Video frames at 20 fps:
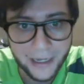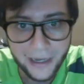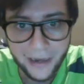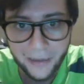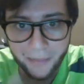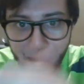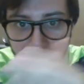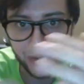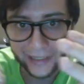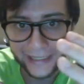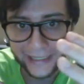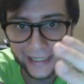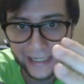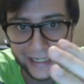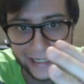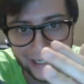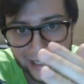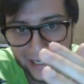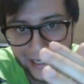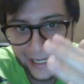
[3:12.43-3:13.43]
Pero aquí
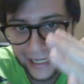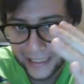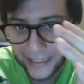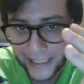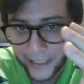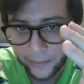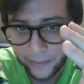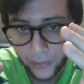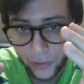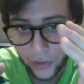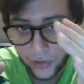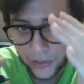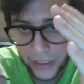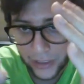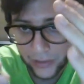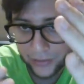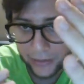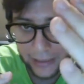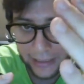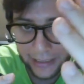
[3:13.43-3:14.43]
el tipo lo
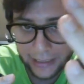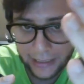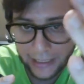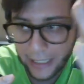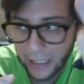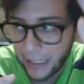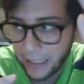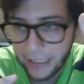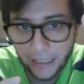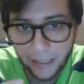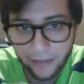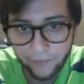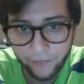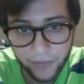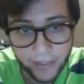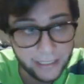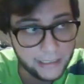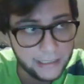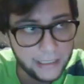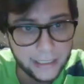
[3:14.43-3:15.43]
tengo en la, en la
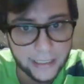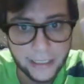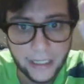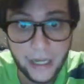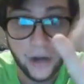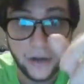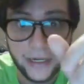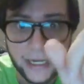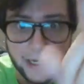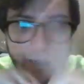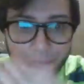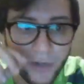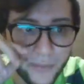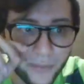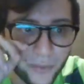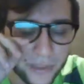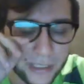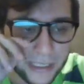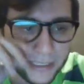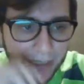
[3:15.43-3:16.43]
frente. Ok, muy
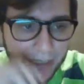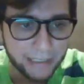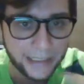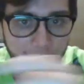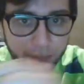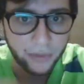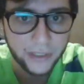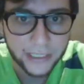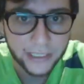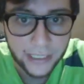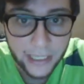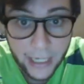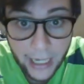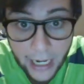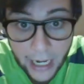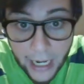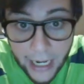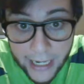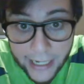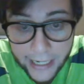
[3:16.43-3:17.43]
importante. El tipo dice,
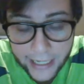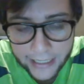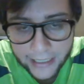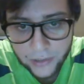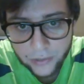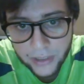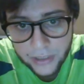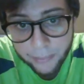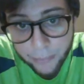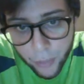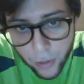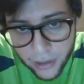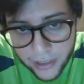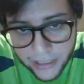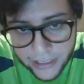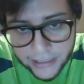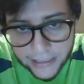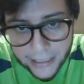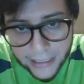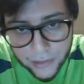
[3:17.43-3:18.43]
ah, eres un
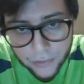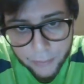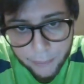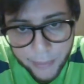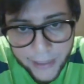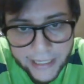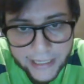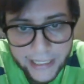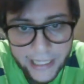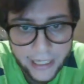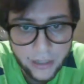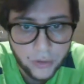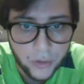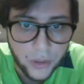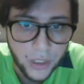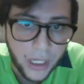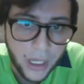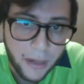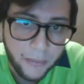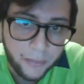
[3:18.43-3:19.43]
hipócrita, eres un pendejo.
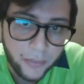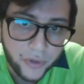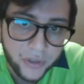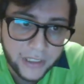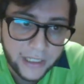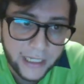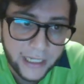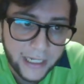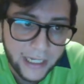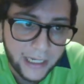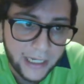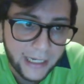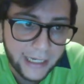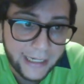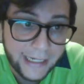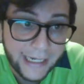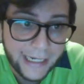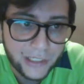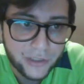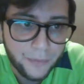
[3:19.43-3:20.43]
Porque,
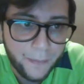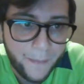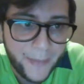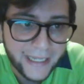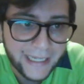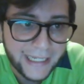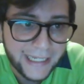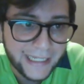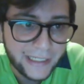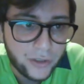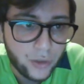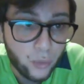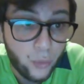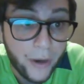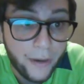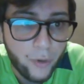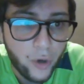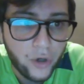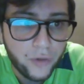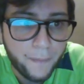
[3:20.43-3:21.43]
y eres un pendejito
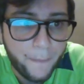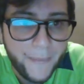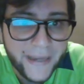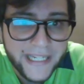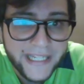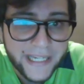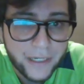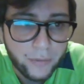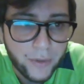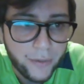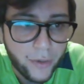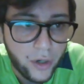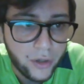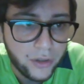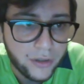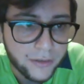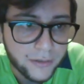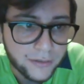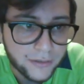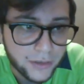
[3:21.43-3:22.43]
huevón, pinche
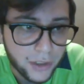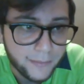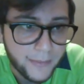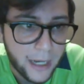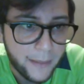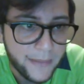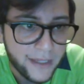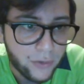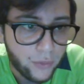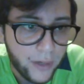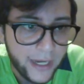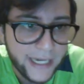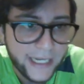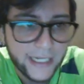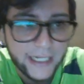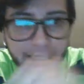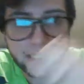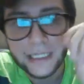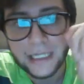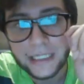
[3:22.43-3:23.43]
huevón. No mames, güey.
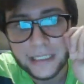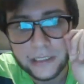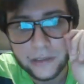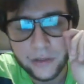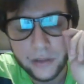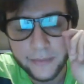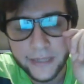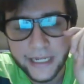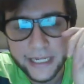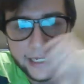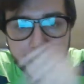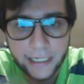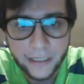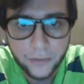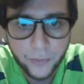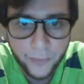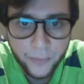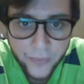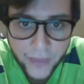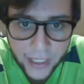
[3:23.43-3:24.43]
Seguro es
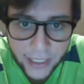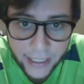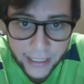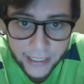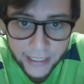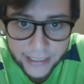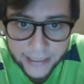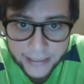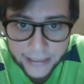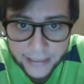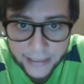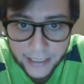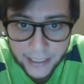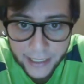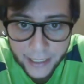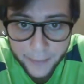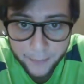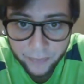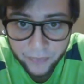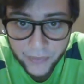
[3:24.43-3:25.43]
mexicano. Este...